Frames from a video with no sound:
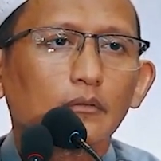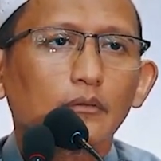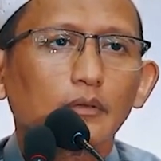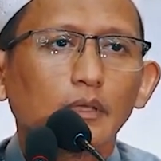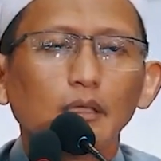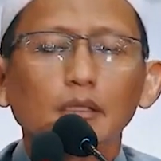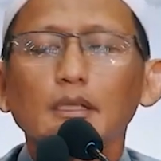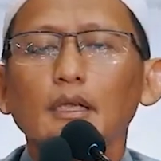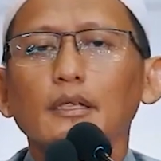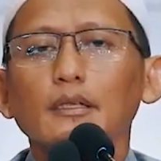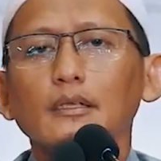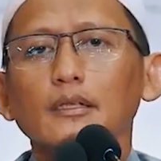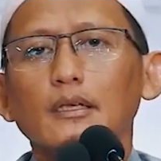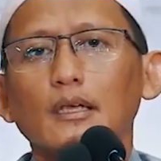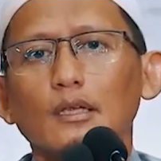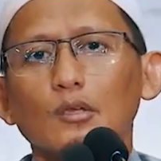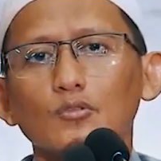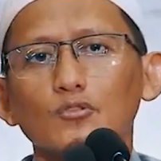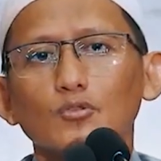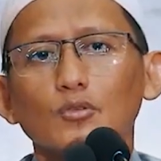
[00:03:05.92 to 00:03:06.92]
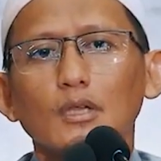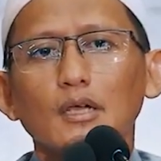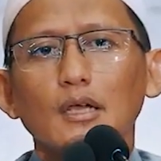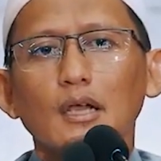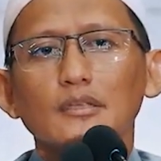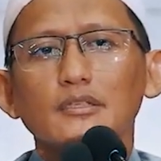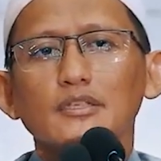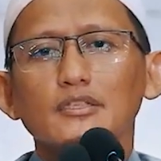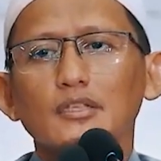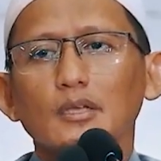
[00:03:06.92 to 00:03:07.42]
Kita ini kalau sudah
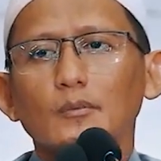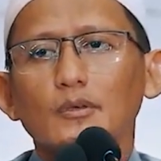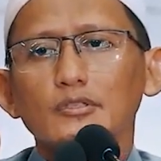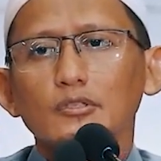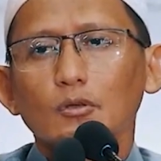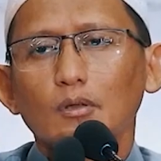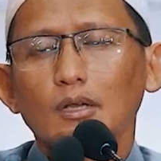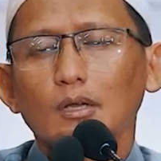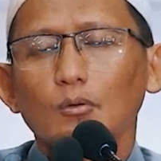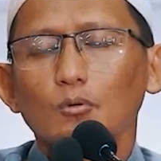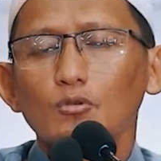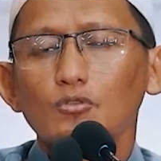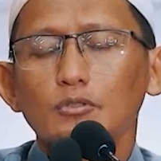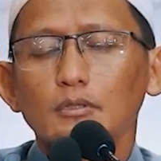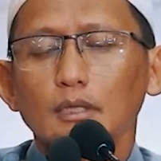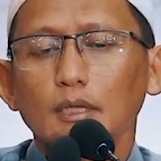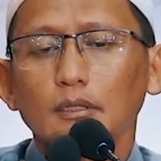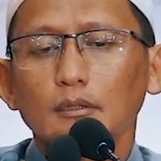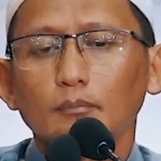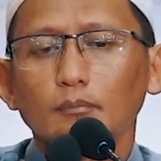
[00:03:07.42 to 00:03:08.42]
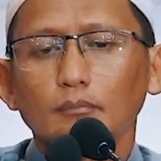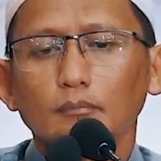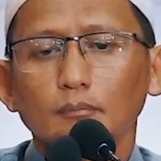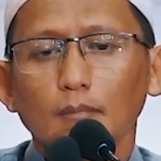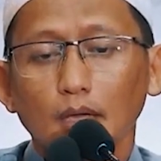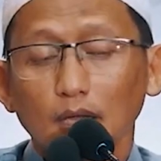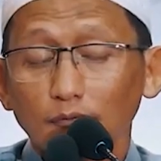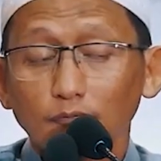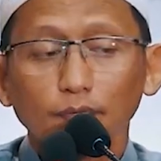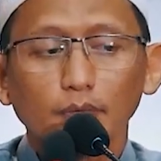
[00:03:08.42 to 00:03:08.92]
ngaji sama seorang ustadz,
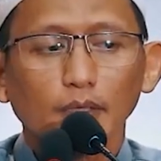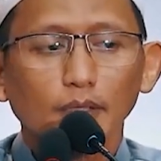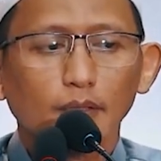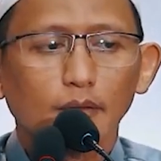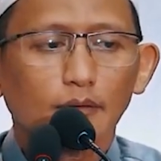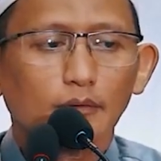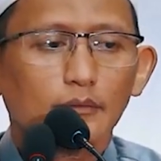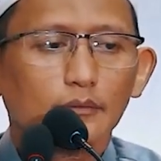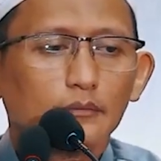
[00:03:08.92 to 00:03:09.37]
maaf ya,